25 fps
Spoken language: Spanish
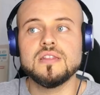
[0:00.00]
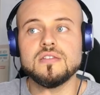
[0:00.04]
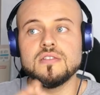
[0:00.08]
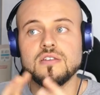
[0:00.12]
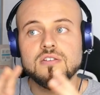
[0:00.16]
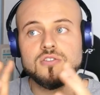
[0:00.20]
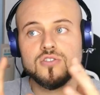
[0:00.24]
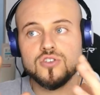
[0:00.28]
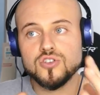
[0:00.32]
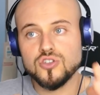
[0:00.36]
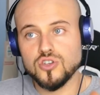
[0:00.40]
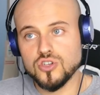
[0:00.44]
entre
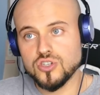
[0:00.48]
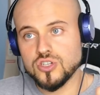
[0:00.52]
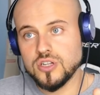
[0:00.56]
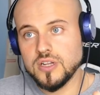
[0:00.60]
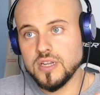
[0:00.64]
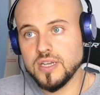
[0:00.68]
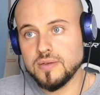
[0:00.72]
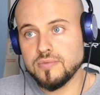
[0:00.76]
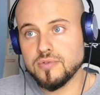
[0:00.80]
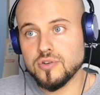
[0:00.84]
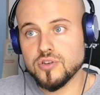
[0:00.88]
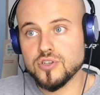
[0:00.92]
los dos
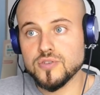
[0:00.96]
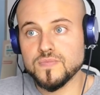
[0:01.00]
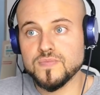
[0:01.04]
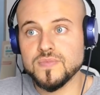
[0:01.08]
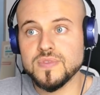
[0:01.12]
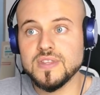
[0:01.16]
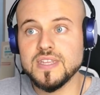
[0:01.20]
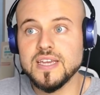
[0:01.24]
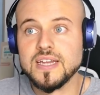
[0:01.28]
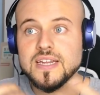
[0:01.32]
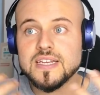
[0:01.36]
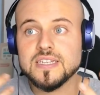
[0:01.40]
libros.
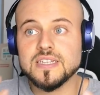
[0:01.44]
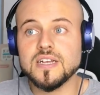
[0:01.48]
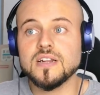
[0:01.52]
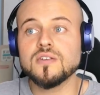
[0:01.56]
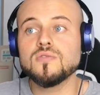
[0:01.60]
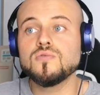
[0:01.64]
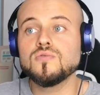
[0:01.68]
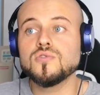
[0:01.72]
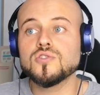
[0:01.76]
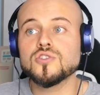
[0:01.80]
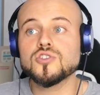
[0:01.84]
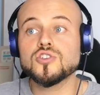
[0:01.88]
¿Tienes
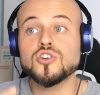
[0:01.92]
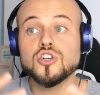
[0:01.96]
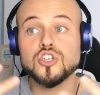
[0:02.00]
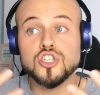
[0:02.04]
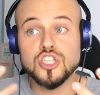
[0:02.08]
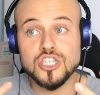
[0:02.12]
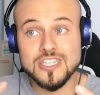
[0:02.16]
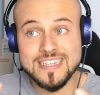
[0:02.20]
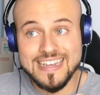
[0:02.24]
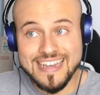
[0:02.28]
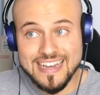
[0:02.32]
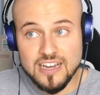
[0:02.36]
algunos
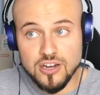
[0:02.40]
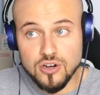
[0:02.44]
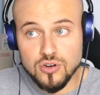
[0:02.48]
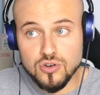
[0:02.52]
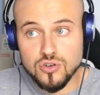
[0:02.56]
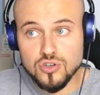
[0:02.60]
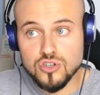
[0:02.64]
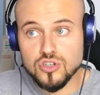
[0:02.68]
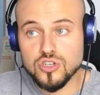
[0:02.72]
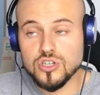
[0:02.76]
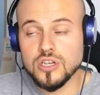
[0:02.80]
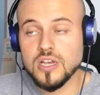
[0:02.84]

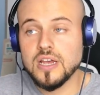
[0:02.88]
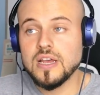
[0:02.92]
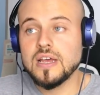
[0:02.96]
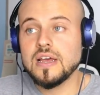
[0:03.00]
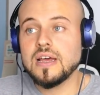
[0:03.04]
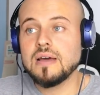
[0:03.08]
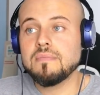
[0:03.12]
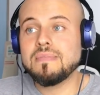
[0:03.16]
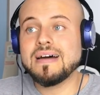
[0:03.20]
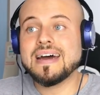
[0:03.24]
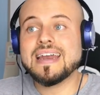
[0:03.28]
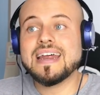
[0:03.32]
consejos
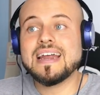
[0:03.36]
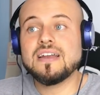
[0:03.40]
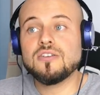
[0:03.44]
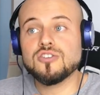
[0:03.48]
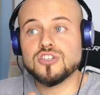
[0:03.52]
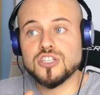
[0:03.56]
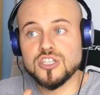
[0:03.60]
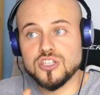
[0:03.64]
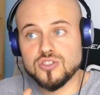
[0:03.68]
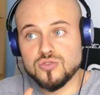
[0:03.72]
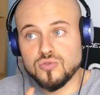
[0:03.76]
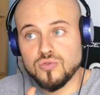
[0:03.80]
para
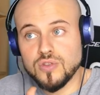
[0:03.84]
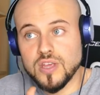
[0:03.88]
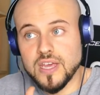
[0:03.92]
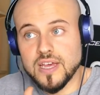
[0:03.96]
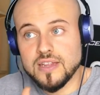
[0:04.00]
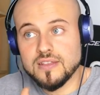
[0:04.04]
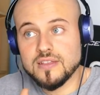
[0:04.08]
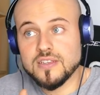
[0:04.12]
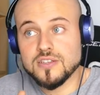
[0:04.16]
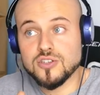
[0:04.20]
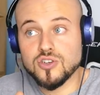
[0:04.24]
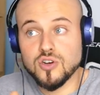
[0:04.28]
los
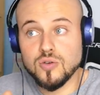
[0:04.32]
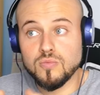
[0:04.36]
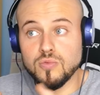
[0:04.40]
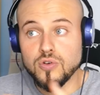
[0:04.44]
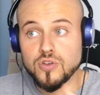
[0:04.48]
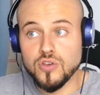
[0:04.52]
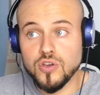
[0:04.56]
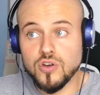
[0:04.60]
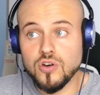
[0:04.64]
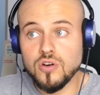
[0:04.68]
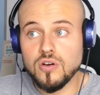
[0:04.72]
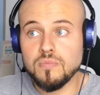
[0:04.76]
estudiantes como
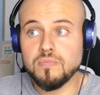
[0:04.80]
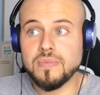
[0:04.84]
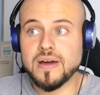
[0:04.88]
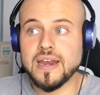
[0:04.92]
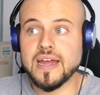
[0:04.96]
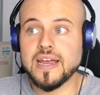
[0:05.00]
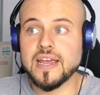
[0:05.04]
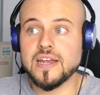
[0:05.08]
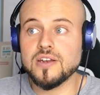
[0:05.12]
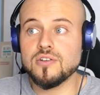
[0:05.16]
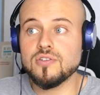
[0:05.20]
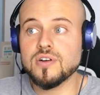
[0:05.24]
yo,
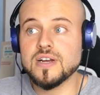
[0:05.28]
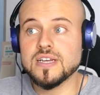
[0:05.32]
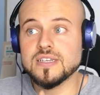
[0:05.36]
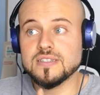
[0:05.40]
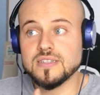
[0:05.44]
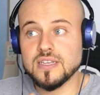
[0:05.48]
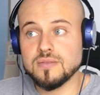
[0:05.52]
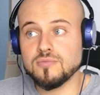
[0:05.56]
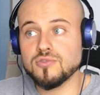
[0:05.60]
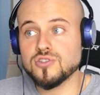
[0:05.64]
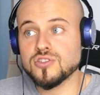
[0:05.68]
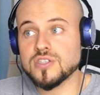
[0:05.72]
para que no
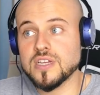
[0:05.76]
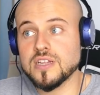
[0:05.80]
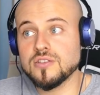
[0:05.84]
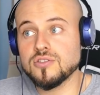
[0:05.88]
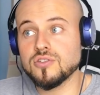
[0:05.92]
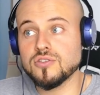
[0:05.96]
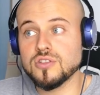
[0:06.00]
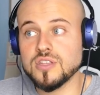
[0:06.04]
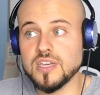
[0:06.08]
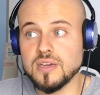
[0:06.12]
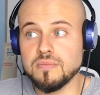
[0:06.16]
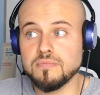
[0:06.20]
gastemos
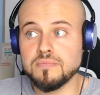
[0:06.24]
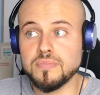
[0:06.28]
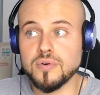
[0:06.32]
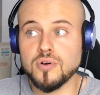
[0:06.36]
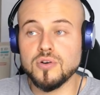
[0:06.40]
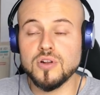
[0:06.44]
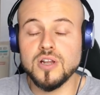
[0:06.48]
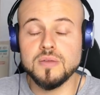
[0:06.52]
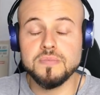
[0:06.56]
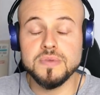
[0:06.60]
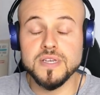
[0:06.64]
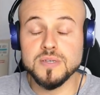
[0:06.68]
tanto tiempo
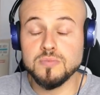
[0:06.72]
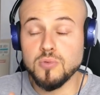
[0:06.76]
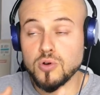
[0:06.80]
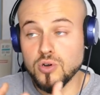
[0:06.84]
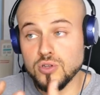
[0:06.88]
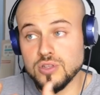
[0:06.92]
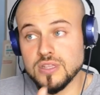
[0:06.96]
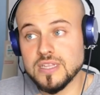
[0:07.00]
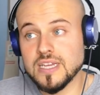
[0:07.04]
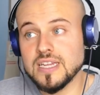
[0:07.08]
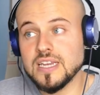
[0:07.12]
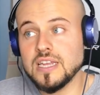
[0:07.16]
con el mismo
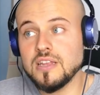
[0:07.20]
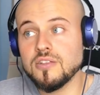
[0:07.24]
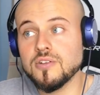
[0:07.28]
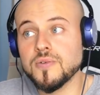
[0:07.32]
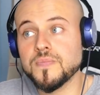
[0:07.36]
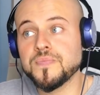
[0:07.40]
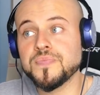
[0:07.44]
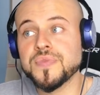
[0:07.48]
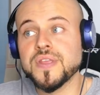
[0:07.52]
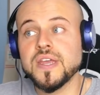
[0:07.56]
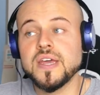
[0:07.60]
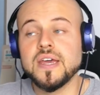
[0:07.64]

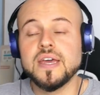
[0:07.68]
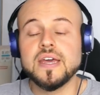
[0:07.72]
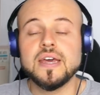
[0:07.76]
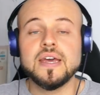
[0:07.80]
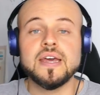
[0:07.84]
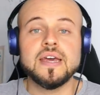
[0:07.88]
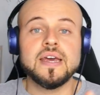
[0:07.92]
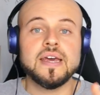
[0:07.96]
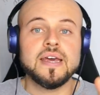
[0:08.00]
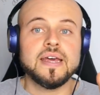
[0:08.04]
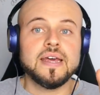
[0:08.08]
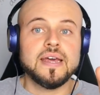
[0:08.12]
contenido?
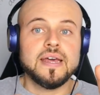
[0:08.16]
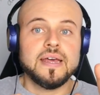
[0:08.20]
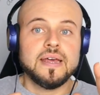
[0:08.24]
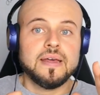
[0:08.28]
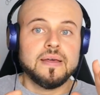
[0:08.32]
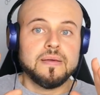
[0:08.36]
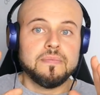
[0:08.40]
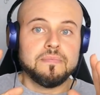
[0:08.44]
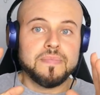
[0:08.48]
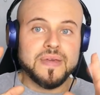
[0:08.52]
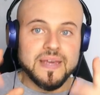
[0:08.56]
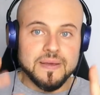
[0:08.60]

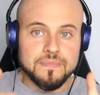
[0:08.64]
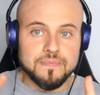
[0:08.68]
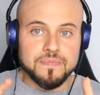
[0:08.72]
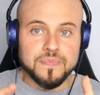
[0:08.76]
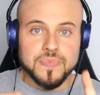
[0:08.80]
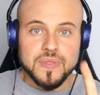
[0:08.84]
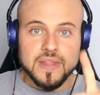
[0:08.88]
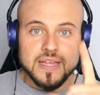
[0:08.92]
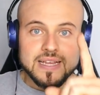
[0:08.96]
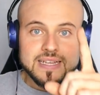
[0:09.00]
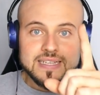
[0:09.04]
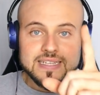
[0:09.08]

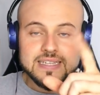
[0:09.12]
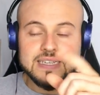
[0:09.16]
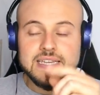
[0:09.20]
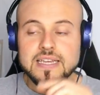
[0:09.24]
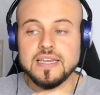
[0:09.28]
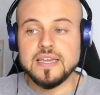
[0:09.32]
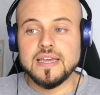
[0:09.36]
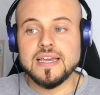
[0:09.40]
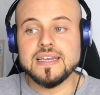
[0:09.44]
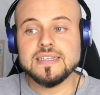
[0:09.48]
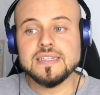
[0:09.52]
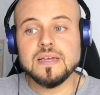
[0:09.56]
Bien,
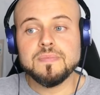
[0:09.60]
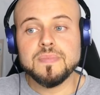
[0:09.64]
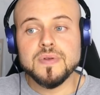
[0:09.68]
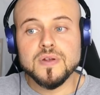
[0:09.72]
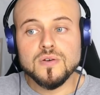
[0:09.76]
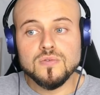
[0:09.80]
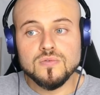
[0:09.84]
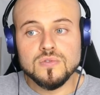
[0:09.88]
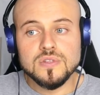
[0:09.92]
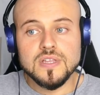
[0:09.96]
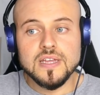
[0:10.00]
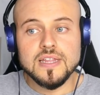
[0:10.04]
sí, esta
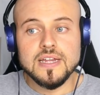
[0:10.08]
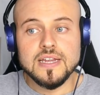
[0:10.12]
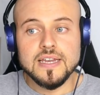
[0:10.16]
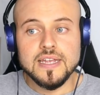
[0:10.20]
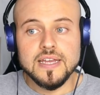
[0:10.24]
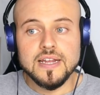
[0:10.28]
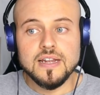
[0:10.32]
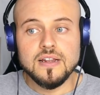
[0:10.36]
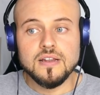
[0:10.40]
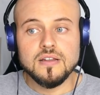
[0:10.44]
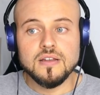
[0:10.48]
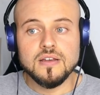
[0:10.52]
pregunta,
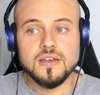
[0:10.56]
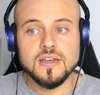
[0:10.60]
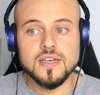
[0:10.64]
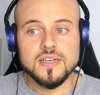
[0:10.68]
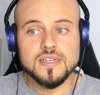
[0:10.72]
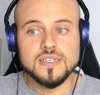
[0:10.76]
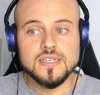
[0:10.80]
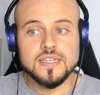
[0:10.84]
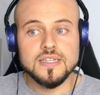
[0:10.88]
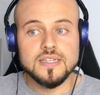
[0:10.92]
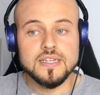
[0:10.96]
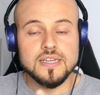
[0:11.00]
Daniel,
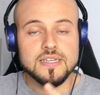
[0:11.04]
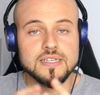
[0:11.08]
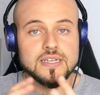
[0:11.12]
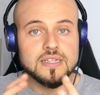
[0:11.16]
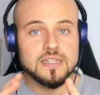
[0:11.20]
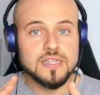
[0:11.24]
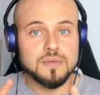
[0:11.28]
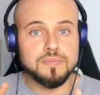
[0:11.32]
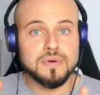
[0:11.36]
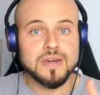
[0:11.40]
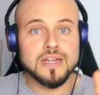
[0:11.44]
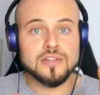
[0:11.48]
es
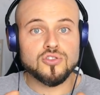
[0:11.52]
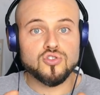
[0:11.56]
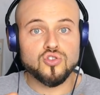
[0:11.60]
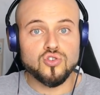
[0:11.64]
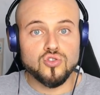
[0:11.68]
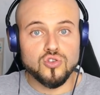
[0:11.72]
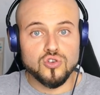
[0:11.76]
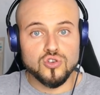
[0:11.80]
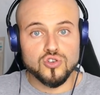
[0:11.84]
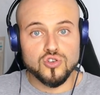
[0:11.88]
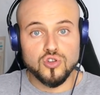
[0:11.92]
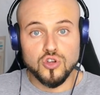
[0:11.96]
interesante para
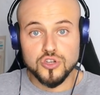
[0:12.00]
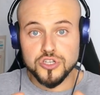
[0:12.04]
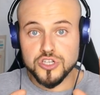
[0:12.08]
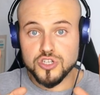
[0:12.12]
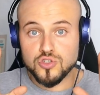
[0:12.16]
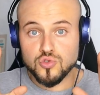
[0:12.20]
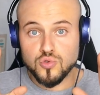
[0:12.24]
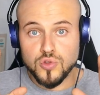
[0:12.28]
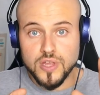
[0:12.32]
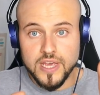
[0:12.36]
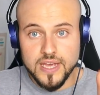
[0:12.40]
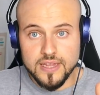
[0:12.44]
todos los
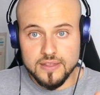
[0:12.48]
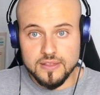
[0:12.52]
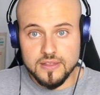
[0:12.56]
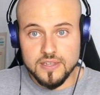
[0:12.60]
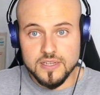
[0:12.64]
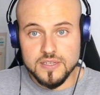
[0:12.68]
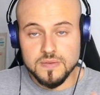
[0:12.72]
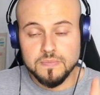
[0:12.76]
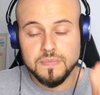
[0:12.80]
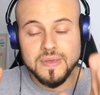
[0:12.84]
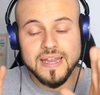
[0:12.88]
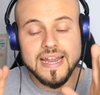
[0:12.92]

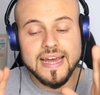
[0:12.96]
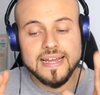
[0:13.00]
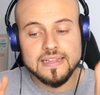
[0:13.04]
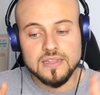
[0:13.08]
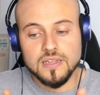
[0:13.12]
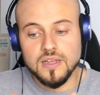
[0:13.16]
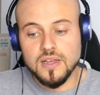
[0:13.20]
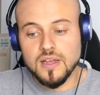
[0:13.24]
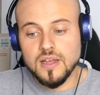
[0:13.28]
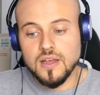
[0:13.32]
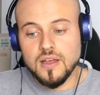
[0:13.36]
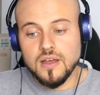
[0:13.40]
estudiantes. Mirad,
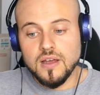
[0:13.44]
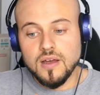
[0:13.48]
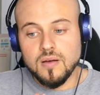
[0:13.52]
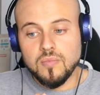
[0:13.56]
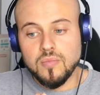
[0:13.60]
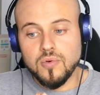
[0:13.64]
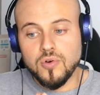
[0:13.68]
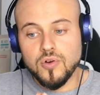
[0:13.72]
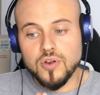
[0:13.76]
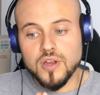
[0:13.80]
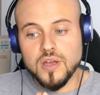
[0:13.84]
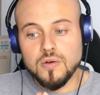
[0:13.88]

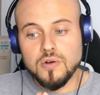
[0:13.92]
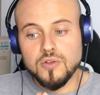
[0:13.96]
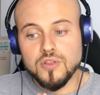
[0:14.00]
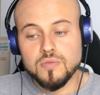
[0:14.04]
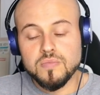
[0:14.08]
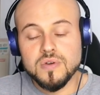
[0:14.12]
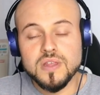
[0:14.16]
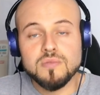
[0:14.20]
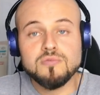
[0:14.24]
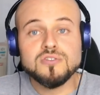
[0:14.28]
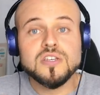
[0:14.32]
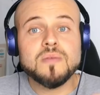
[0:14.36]
porque cuando
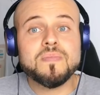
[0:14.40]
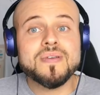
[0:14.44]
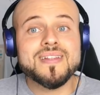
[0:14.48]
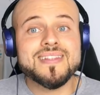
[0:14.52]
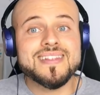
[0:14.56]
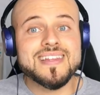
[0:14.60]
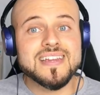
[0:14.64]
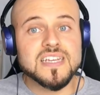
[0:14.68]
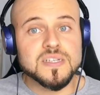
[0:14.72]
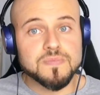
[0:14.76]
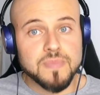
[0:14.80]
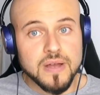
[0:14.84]
empezamos a
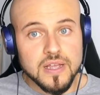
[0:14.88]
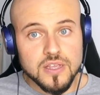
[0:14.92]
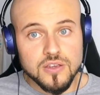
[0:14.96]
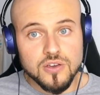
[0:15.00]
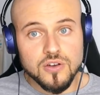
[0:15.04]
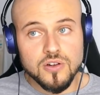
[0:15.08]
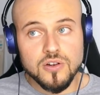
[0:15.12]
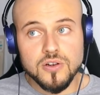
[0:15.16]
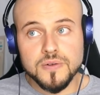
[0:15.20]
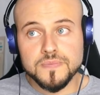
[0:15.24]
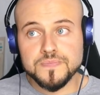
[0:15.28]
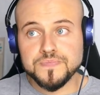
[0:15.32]
aprender
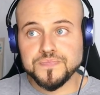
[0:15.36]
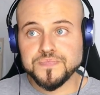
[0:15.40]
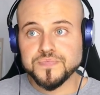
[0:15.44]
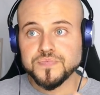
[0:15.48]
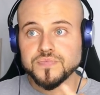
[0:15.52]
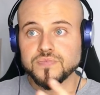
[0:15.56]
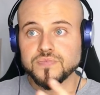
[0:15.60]
español,